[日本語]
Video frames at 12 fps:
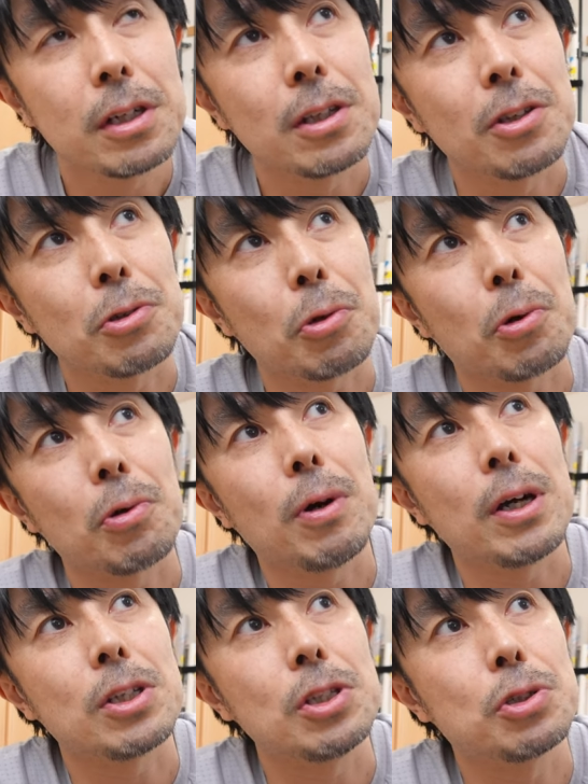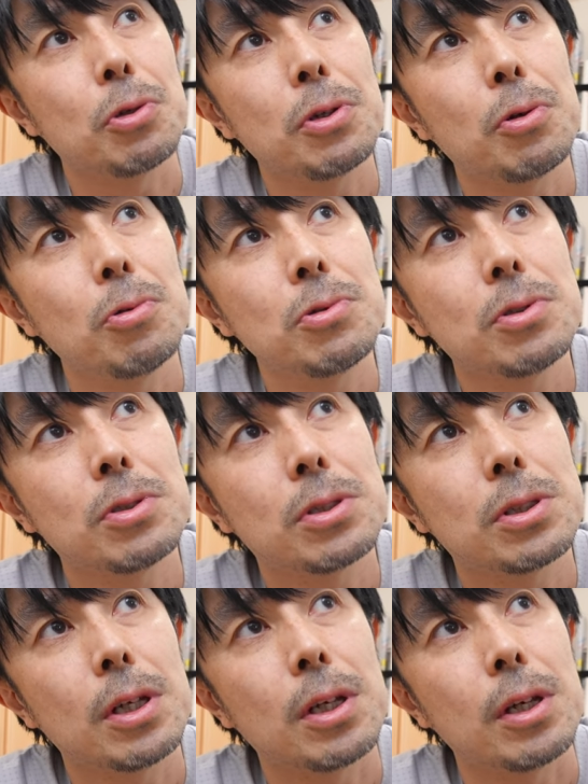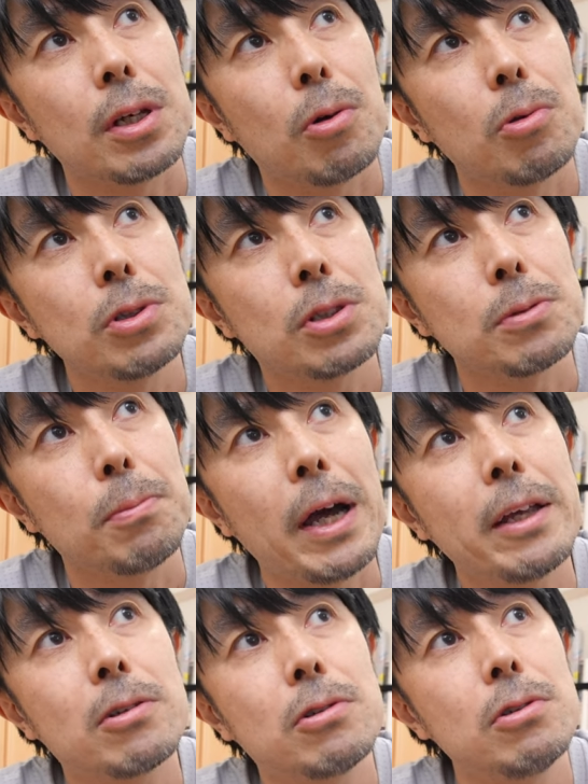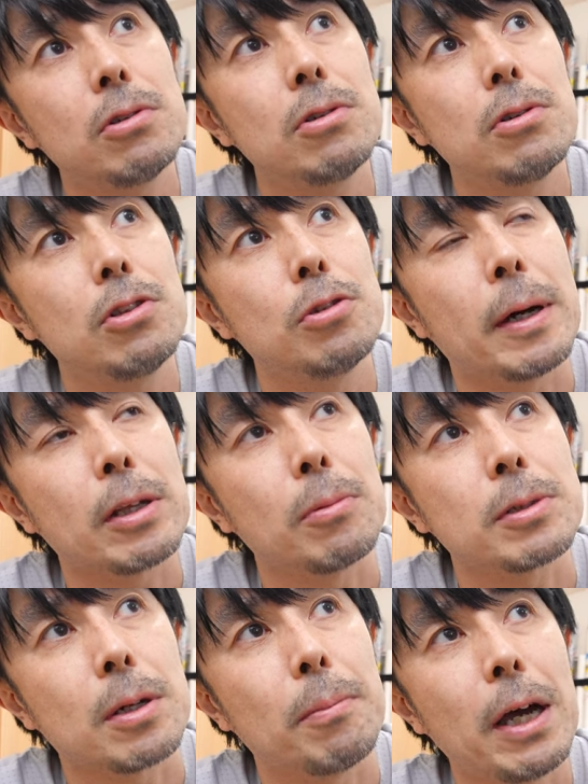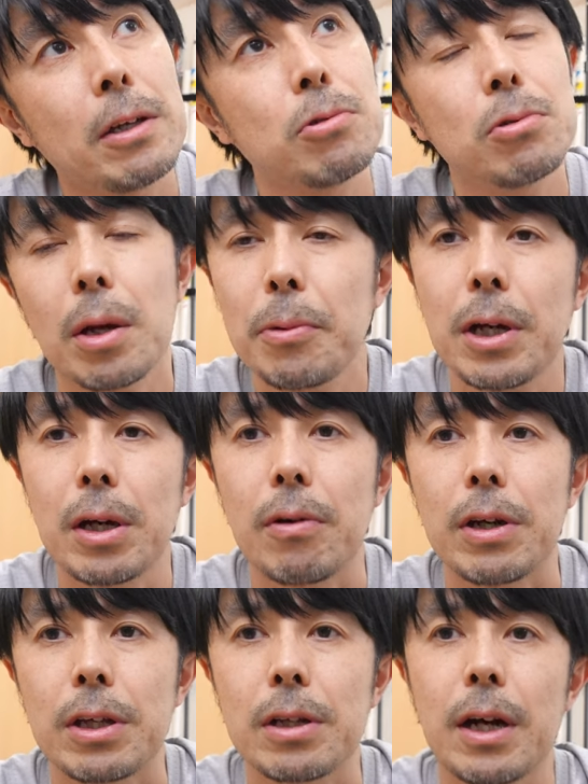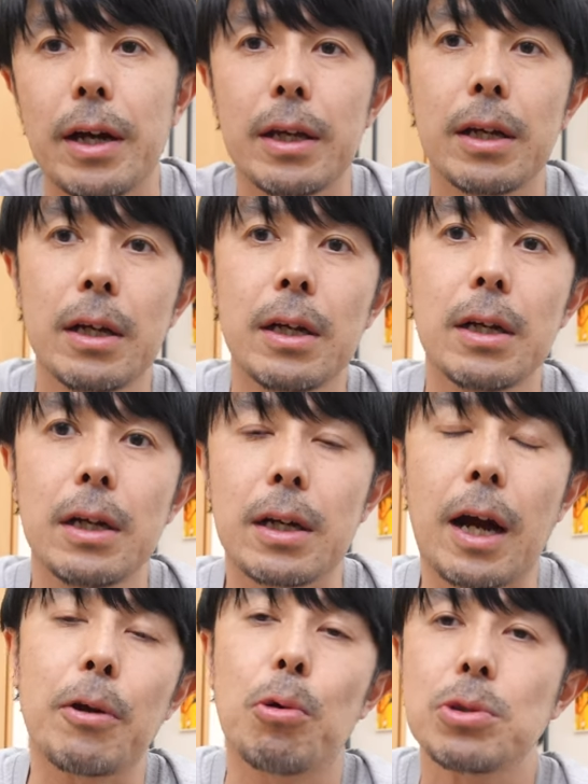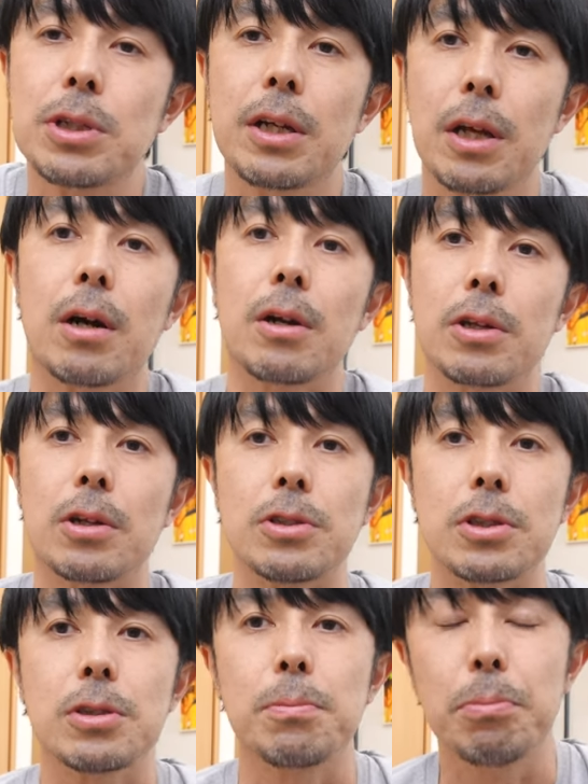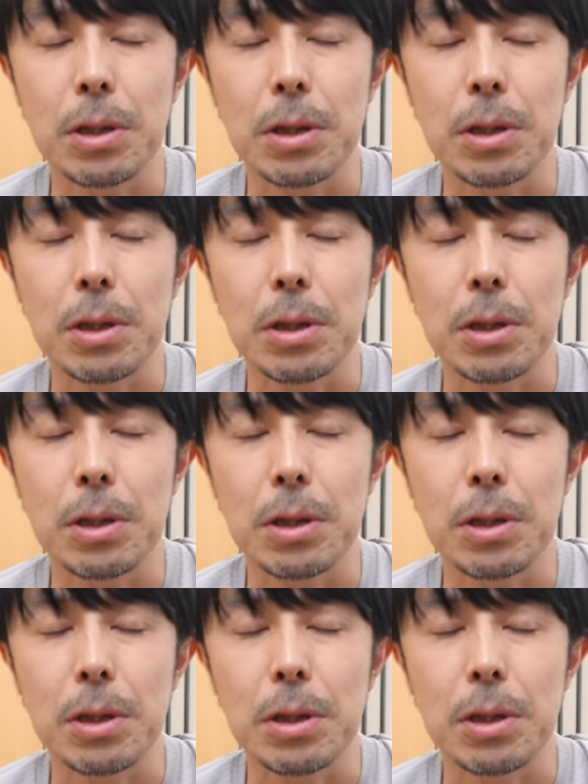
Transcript: ていうところは、非常に音質、マイク沼って言いますか、マイクの旅からは一回、解放されたかなって感じです。